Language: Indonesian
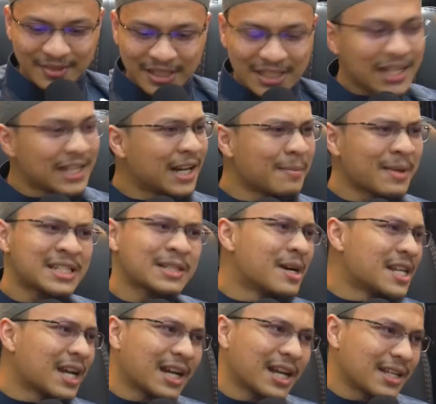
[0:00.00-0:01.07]
ya dan masih
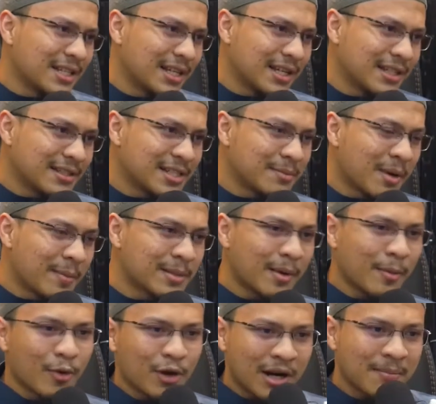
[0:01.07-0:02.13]
banyak lagi ya
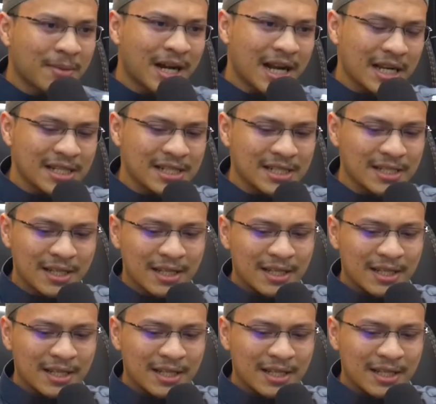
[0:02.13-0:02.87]
sebab-sebab orang menangis